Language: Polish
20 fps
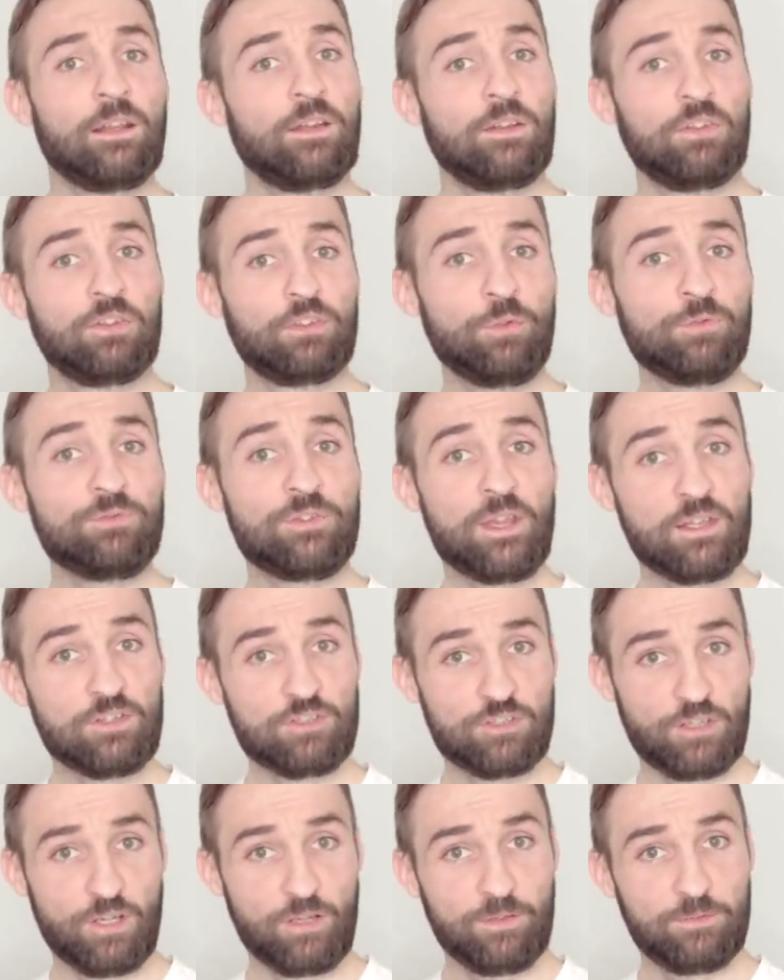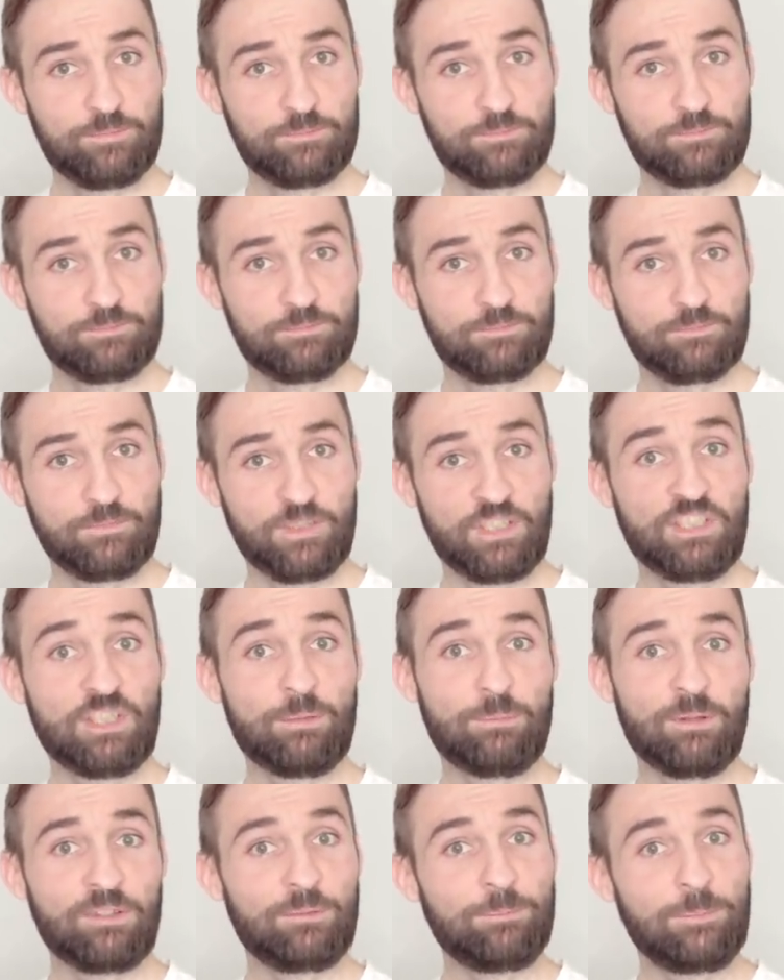są większe i
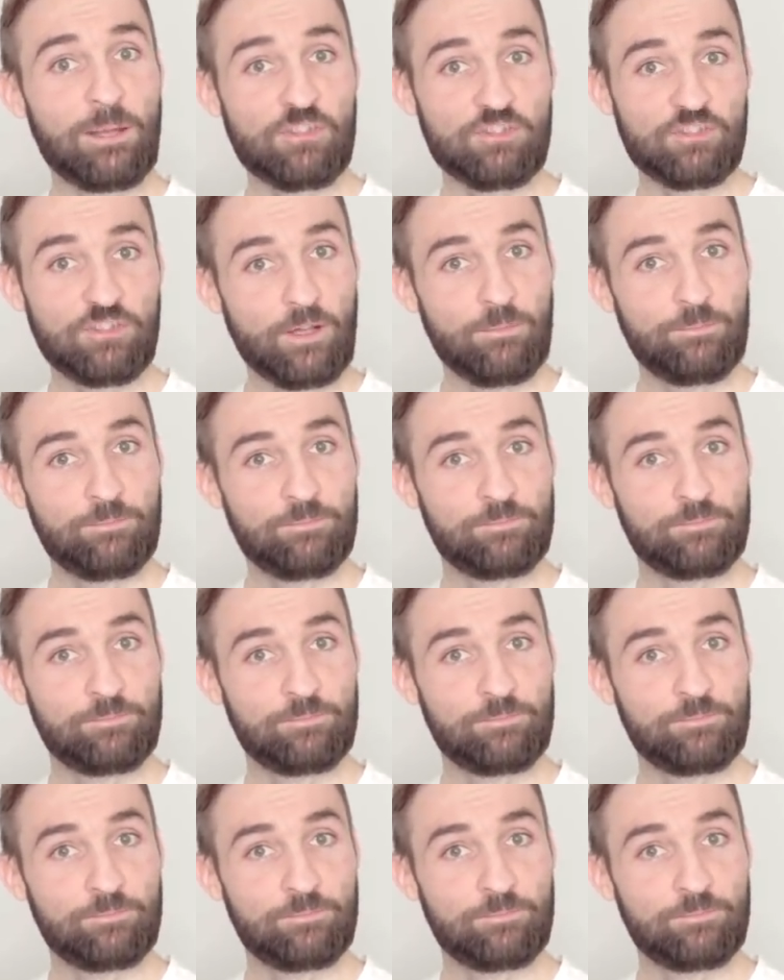niebezpieczne.